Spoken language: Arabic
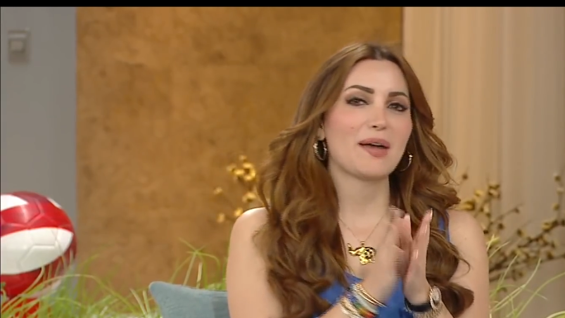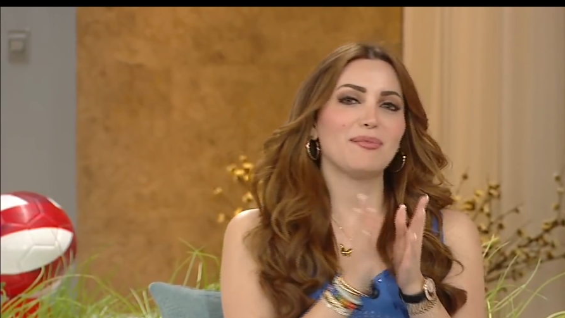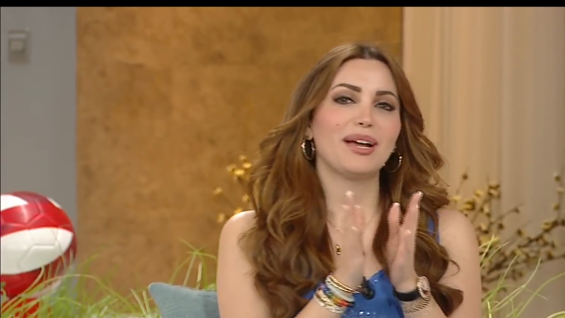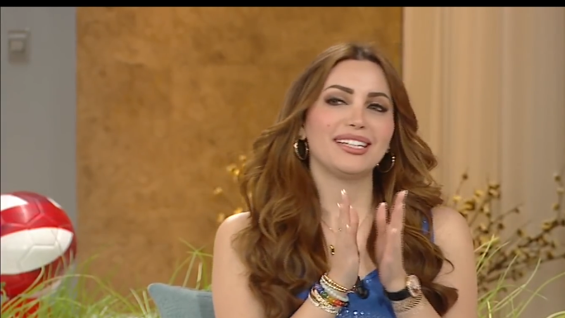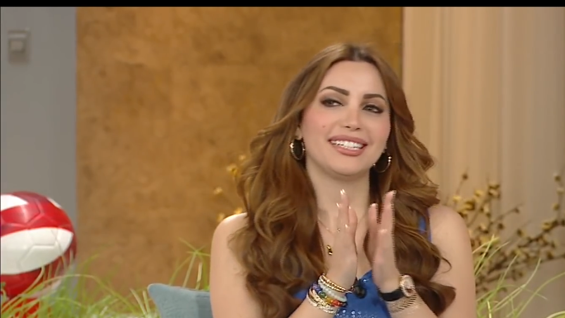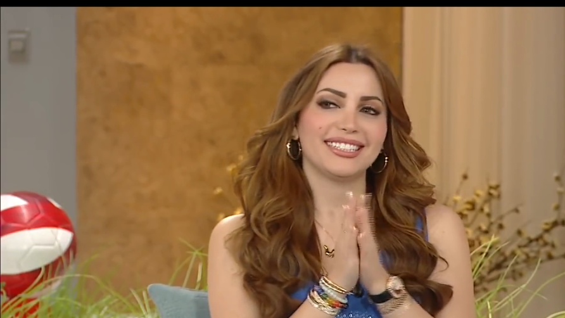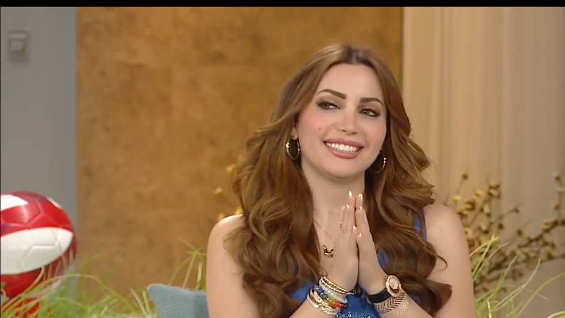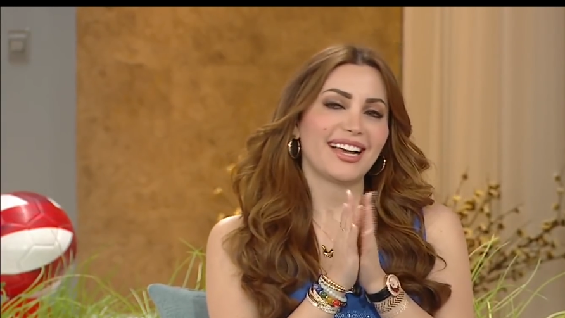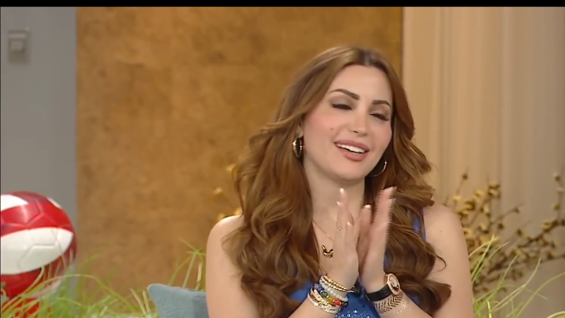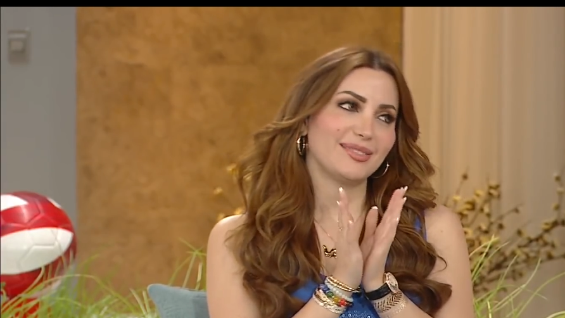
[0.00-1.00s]
بعلي
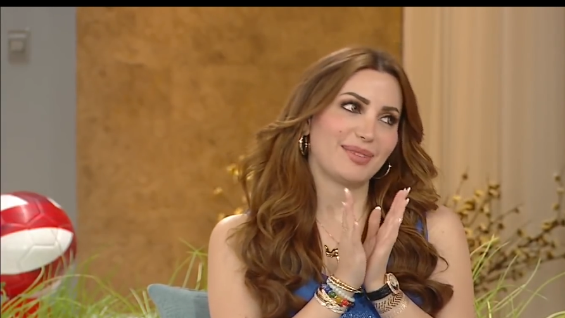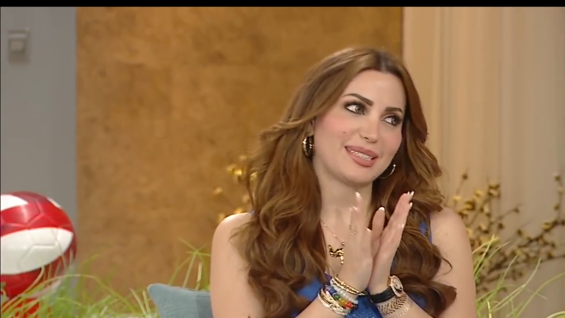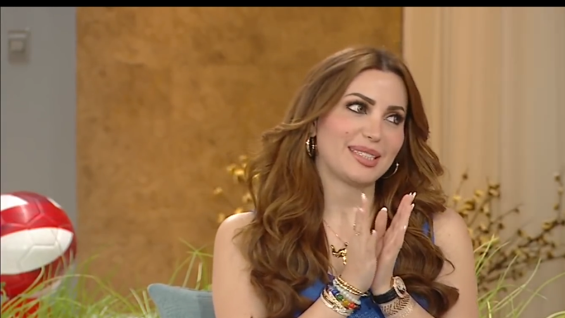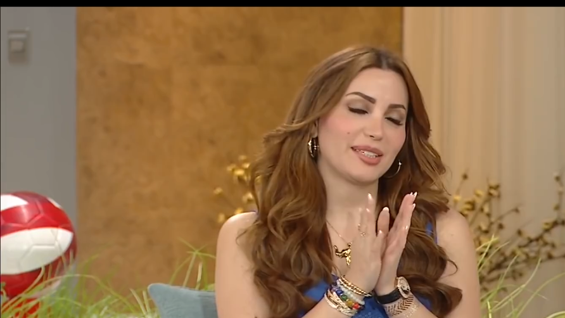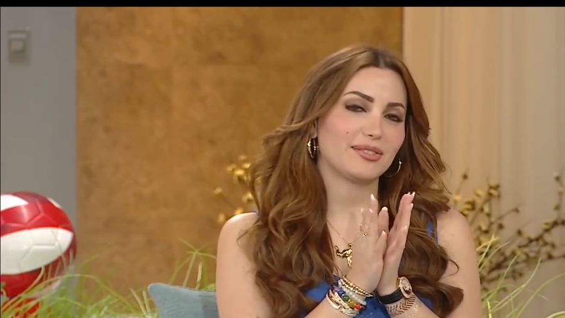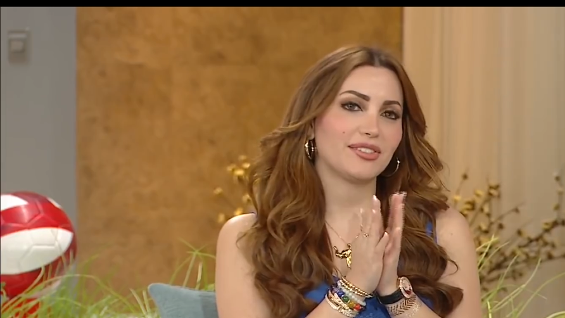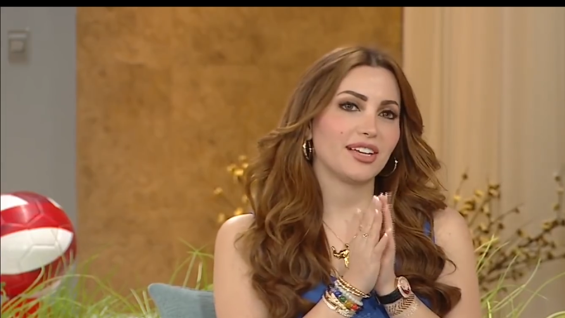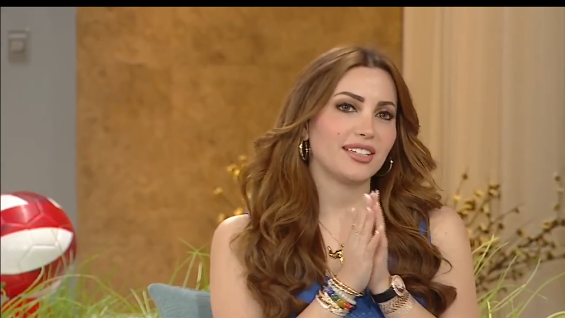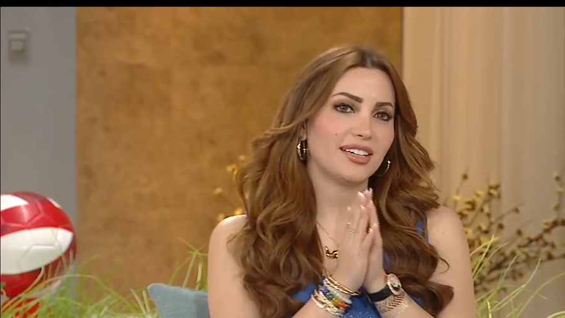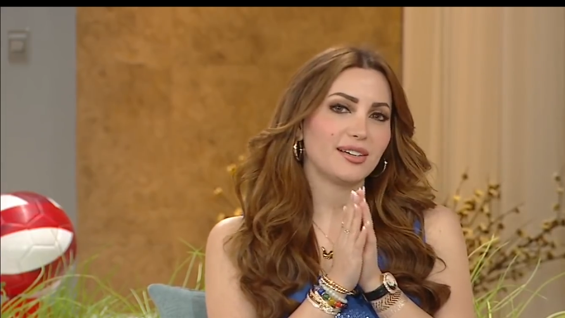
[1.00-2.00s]
لا بعترف
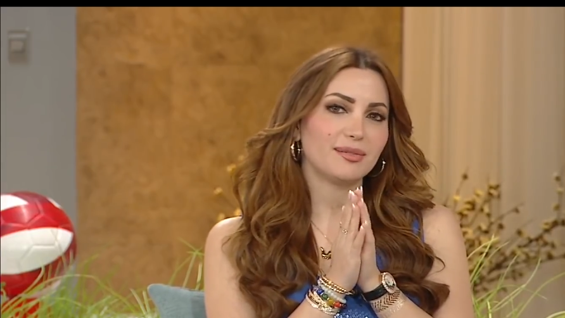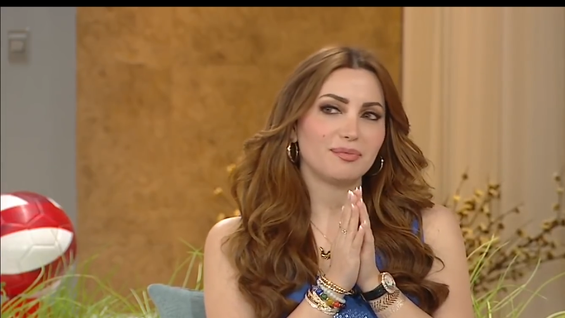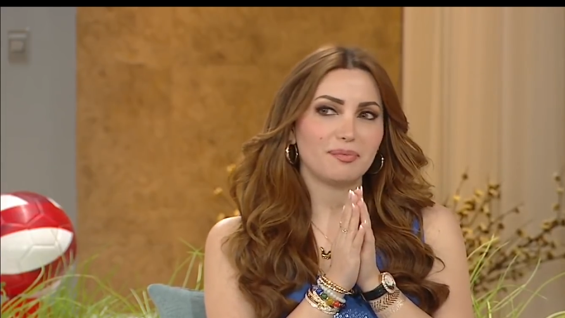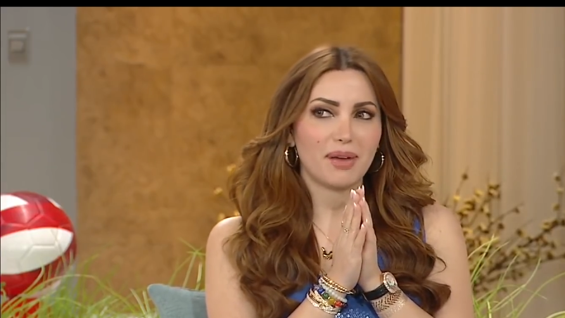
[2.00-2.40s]
انا